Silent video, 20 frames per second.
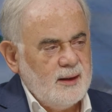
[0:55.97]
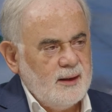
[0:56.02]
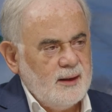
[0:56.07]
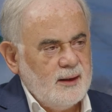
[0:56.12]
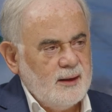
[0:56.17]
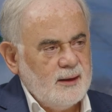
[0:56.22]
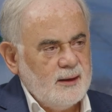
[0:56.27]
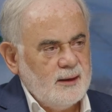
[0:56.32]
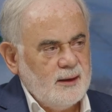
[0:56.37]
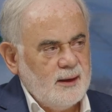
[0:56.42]

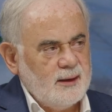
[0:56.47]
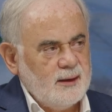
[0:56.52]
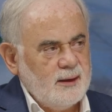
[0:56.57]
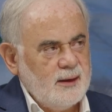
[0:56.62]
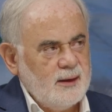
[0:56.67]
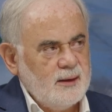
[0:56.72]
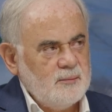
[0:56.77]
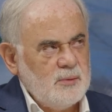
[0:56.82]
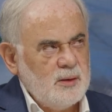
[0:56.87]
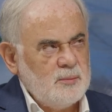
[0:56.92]

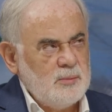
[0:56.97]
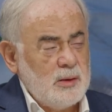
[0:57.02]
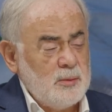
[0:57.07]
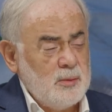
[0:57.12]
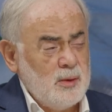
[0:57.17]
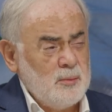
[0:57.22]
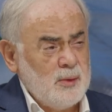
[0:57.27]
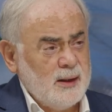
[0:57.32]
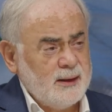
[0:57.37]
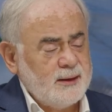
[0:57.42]
يعني
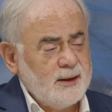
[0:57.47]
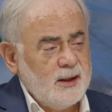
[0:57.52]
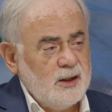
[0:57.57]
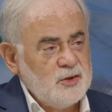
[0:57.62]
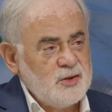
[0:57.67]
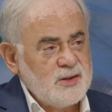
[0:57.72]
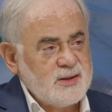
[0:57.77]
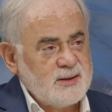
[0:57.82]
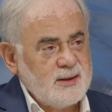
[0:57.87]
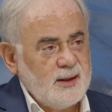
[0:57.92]
بمنطقة
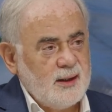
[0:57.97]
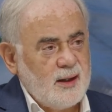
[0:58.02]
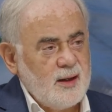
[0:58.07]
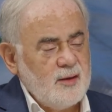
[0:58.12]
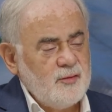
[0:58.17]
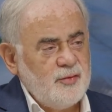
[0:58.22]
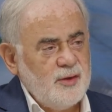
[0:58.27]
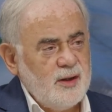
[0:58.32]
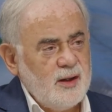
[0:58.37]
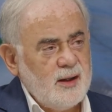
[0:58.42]
جزين كان
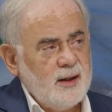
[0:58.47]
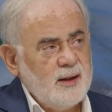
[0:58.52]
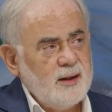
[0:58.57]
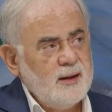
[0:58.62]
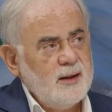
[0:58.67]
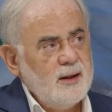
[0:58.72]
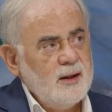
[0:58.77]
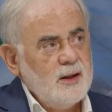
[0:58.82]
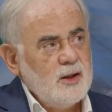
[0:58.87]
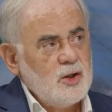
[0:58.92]

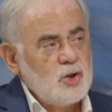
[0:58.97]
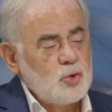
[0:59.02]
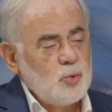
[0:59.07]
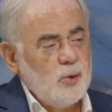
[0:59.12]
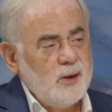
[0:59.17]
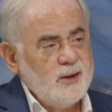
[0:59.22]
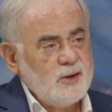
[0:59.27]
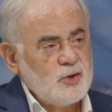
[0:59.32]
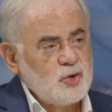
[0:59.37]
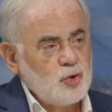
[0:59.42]
فيها
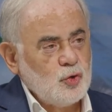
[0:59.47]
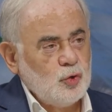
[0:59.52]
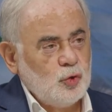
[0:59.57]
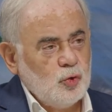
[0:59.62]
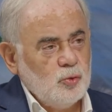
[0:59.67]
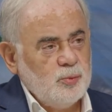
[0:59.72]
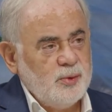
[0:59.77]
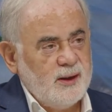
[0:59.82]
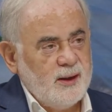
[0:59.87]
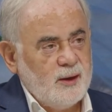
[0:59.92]
شوية
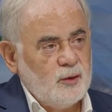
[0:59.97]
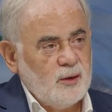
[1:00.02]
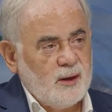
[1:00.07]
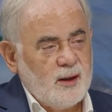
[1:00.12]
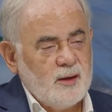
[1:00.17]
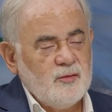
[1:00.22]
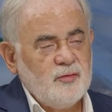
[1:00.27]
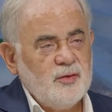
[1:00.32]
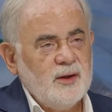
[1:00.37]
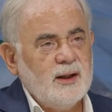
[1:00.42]
صعوبة لأنه
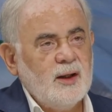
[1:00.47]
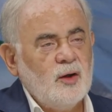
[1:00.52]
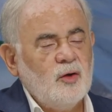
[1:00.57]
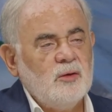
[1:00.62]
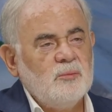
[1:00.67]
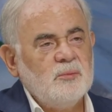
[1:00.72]
كان في نوع